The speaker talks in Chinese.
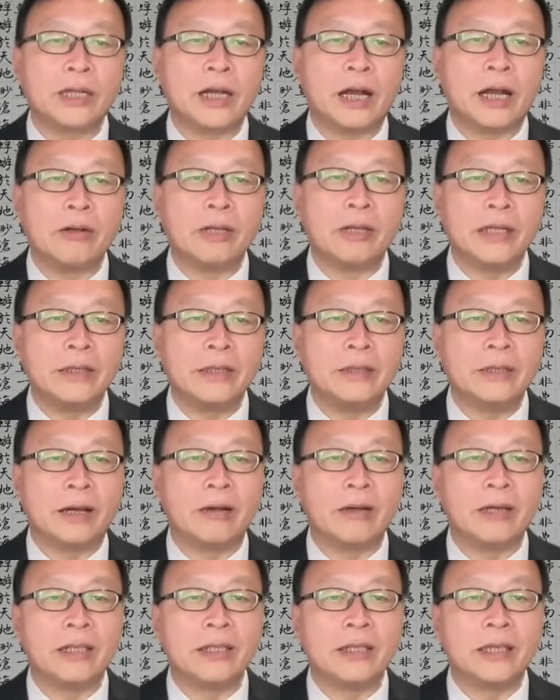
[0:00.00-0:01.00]
高领
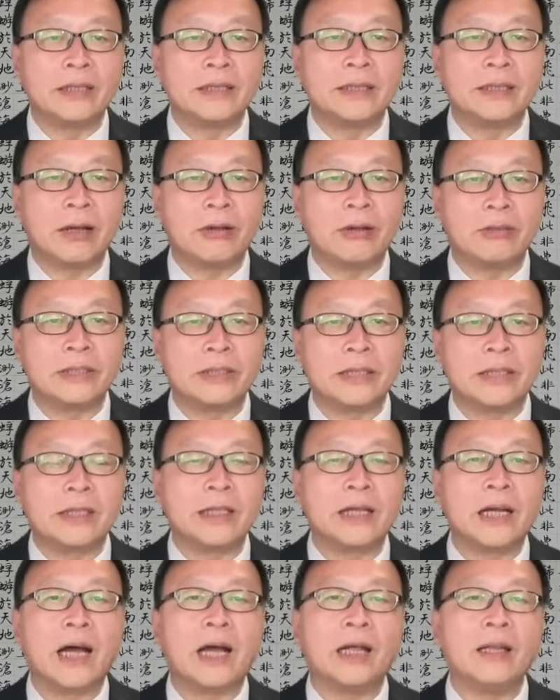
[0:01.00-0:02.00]
导人的造神
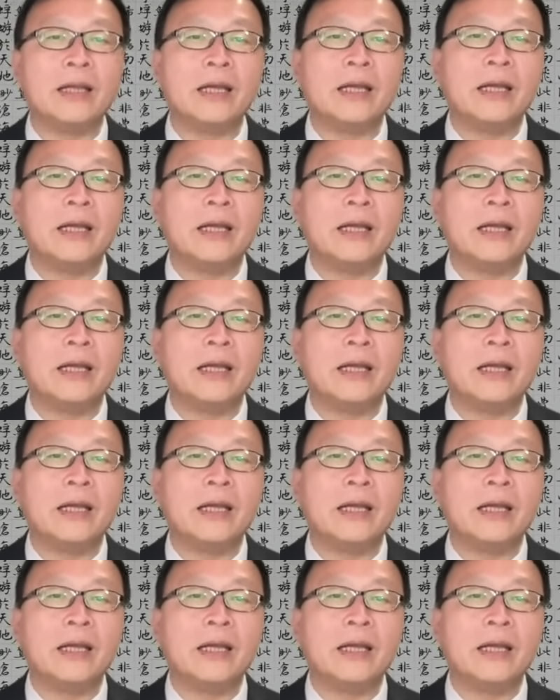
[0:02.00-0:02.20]
看，